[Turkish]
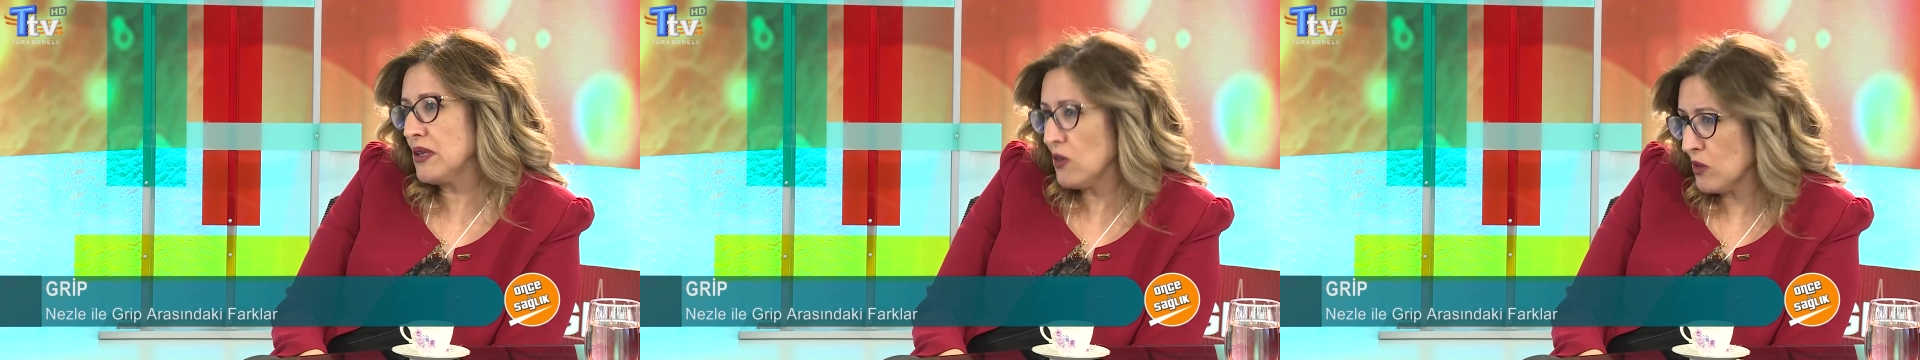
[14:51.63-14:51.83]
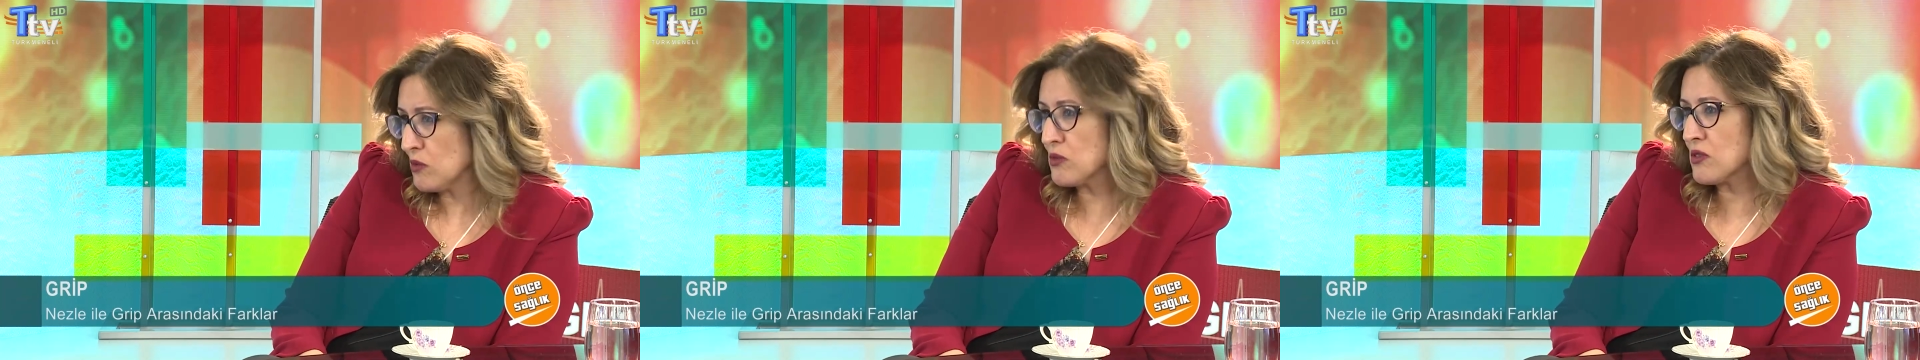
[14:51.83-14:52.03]

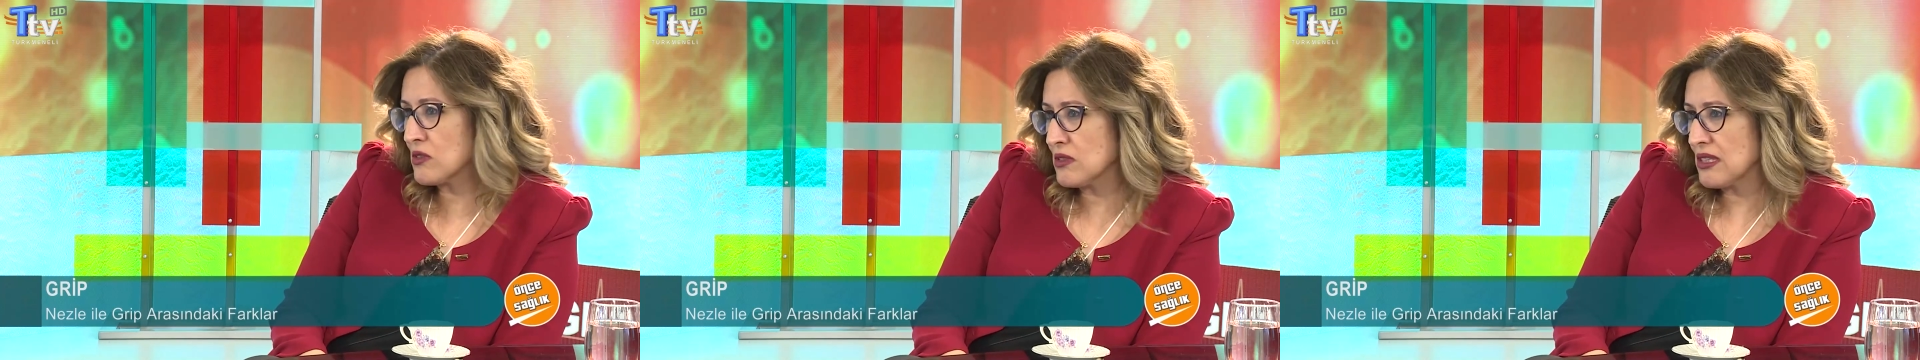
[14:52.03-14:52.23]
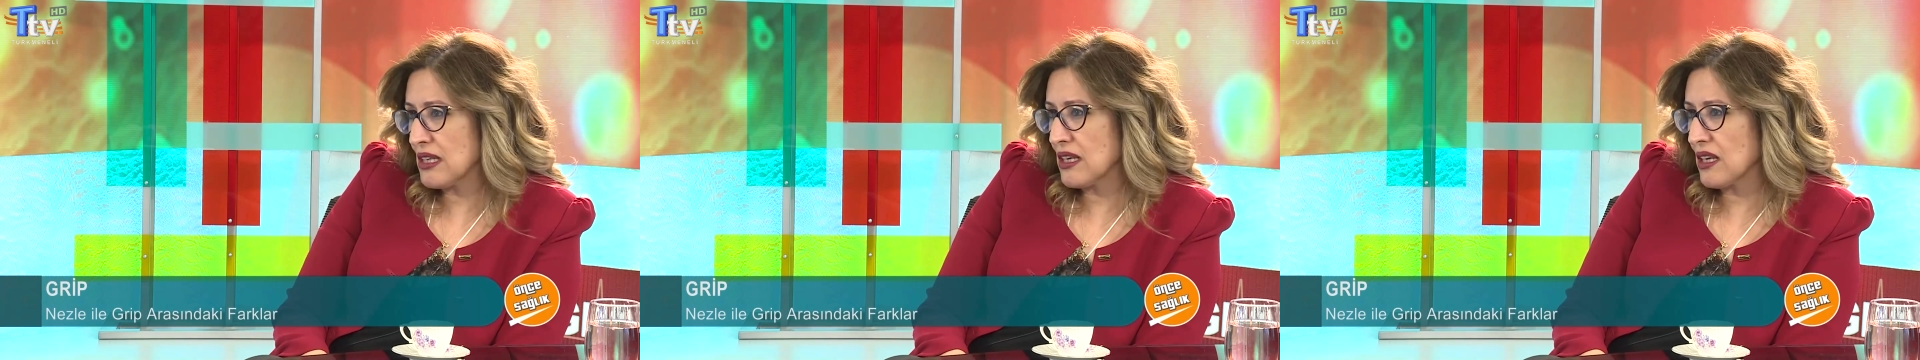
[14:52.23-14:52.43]
biliyor
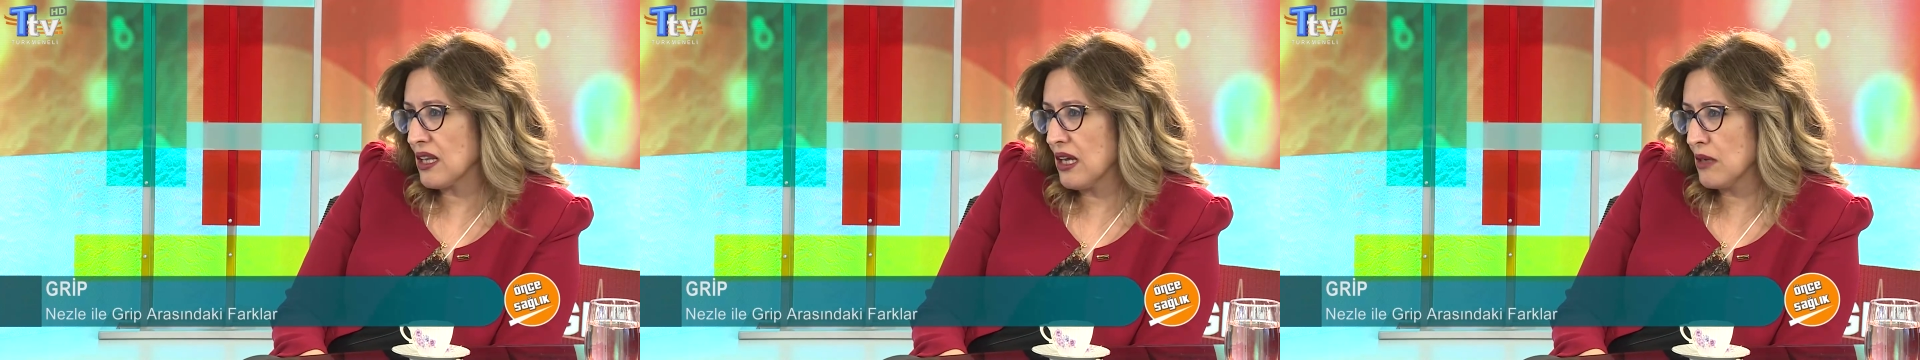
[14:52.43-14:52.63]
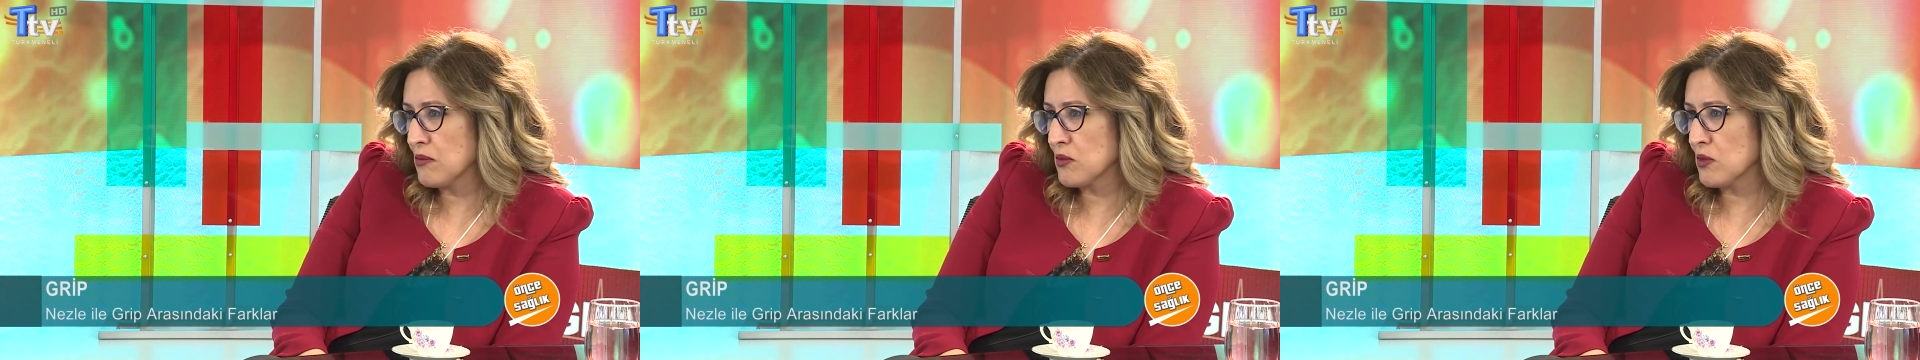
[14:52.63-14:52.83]
musun
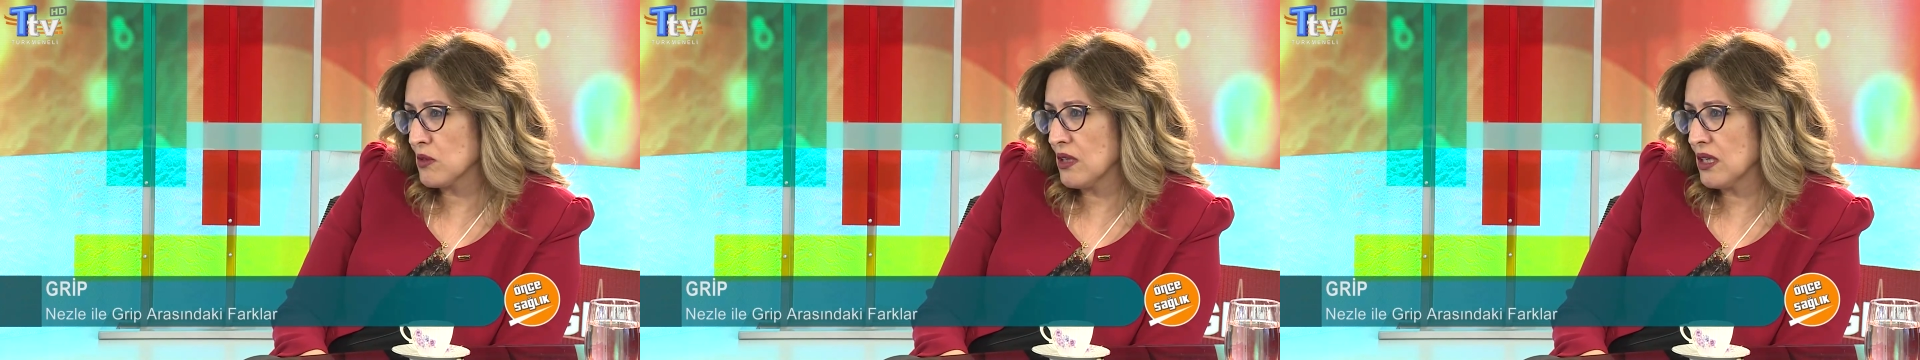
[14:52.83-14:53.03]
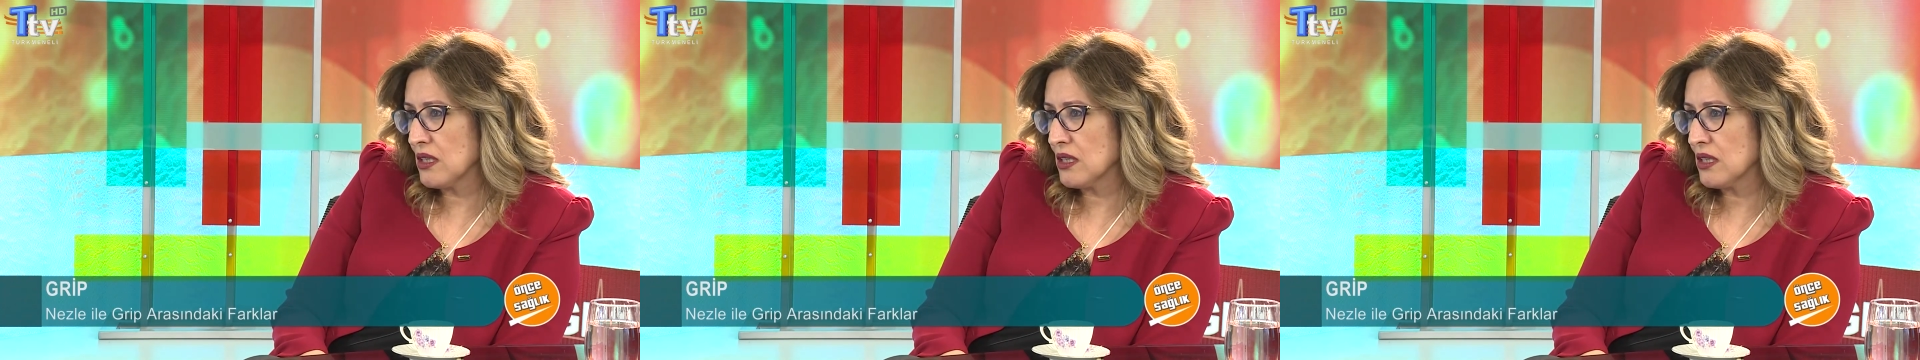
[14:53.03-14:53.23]
sevgili
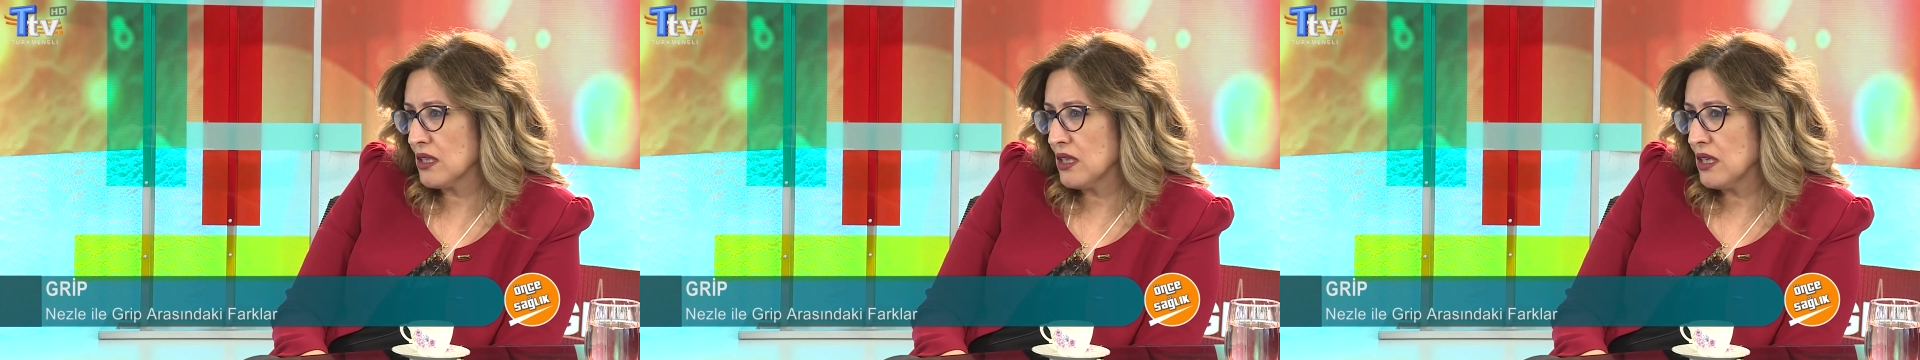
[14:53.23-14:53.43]
Abdullah?